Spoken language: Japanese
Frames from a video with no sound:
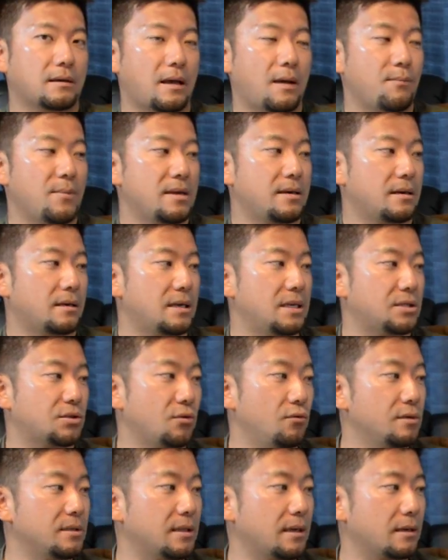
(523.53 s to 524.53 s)
あんま行かない
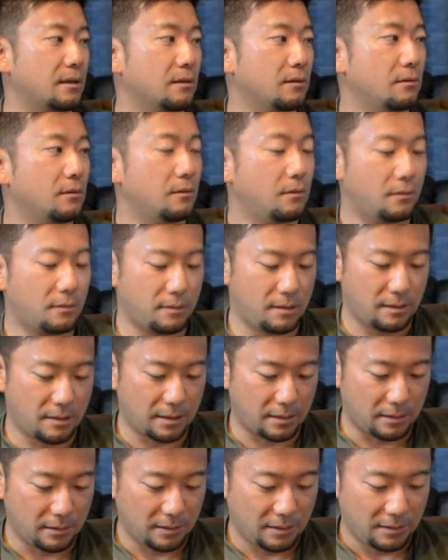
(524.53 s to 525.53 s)
人多いんだけど俺
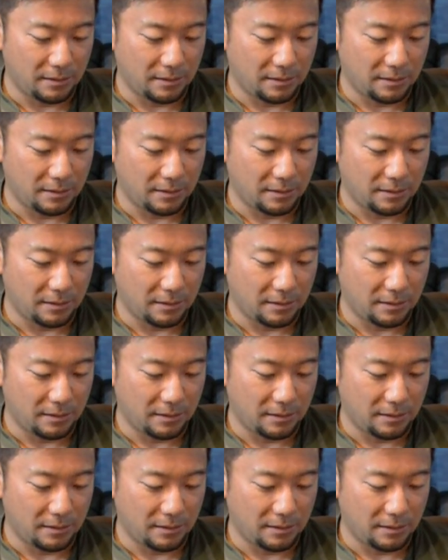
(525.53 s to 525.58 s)
は